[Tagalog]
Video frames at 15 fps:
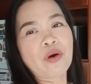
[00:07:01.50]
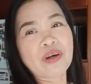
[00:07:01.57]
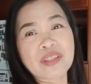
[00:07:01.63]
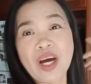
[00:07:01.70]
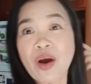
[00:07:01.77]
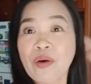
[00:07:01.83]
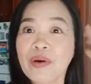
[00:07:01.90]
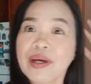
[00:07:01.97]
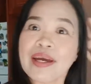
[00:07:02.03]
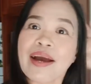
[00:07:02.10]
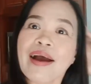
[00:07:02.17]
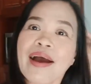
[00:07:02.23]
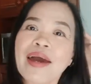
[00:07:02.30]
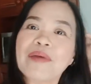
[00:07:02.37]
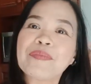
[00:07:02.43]
ko at ako ay
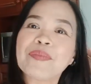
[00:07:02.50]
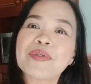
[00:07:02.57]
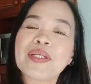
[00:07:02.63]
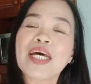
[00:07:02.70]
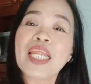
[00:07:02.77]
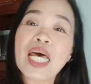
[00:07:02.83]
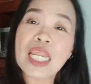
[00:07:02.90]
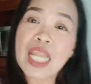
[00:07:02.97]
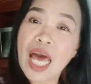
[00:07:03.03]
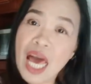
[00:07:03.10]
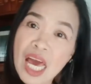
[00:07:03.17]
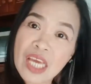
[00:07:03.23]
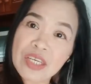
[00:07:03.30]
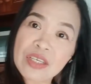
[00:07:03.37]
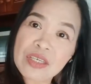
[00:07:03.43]
kakain muna ng
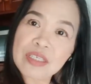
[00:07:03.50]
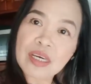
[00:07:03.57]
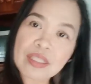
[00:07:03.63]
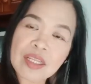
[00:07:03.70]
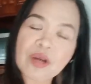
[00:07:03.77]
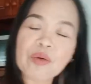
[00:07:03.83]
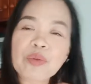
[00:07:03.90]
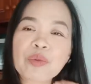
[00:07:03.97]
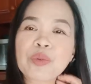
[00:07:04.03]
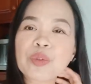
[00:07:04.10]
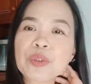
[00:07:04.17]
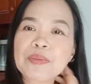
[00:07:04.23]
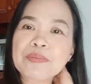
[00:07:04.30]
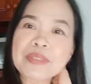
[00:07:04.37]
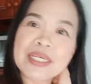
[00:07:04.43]
lunch at
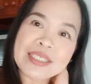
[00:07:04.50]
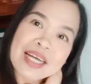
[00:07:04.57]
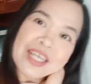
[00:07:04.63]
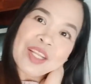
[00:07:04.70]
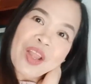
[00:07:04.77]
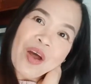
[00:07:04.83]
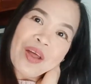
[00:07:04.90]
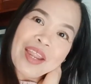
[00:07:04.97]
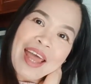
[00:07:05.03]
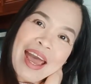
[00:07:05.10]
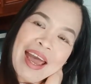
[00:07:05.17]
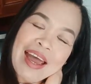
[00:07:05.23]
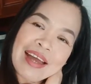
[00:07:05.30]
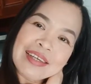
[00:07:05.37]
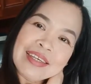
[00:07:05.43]
nagugutom na ang
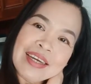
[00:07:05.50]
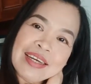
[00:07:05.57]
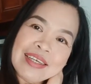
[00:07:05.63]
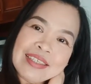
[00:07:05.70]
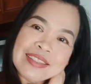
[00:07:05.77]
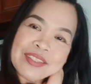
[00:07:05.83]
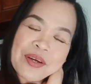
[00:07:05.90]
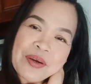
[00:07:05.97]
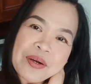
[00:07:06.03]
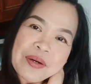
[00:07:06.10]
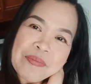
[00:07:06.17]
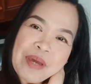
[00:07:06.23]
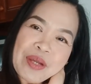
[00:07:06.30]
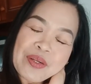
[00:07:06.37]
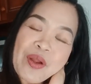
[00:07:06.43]
lola.
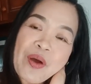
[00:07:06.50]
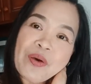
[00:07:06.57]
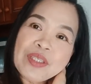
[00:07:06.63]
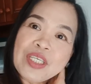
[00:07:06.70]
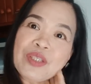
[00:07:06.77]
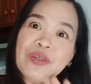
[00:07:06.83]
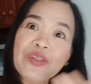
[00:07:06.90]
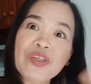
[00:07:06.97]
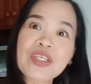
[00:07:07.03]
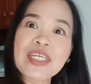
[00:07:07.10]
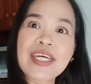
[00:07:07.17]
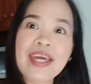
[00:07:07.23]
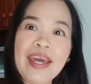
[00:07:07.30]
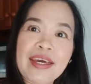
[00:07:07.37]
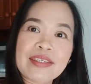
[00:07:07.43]
So, meron ako dito ng
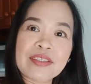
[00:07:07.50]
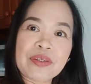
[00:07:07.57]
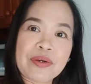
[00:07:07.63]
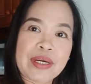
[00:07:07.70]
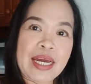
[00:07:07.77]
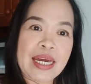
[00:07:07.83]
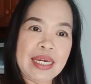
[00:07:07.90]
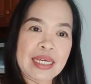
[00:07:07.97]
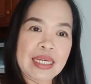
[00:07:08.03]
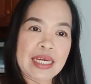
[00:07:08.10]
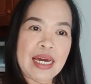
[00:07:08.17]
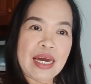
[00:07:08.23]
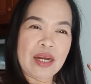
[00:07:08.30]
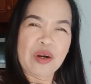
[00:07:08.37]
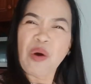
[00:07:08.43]
chicken. So,
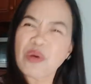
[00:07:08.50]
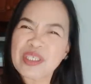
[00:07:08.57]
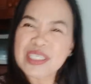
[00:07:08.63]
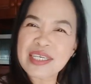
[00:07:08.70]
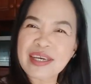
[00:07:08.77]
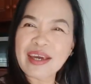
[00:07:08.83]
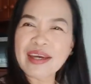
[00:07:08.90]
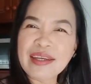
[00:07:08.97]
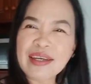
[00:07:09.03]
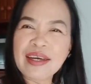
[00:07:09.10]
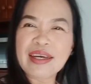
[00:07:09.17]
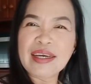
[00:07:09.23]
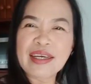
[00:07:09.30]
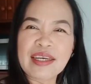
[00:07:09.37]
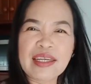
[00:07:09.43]
yeah, roast chicken.
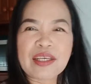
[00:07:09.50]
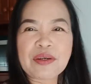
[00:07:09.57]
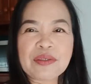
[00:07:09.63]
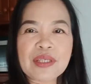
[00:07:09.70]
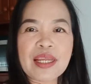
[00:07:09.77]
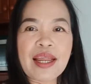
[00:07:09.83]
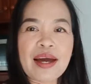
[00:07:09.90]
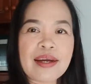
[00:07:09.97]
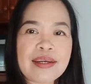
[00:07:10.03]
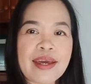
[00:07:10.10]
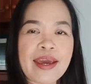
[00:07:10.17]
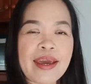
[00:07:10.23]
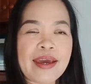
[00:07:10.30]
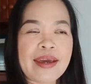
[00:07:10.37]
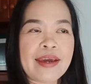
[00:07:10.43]
Init ko na
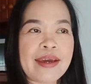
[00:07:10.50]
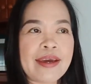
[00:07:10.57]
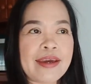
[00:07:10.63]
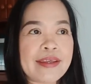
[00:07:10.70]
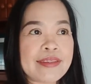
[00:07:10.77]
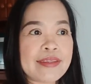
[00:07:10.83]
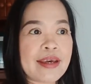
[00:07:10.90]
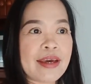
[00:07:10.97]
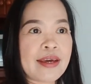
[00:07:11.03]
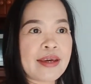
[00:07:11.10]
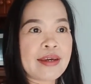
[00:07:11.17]
lang and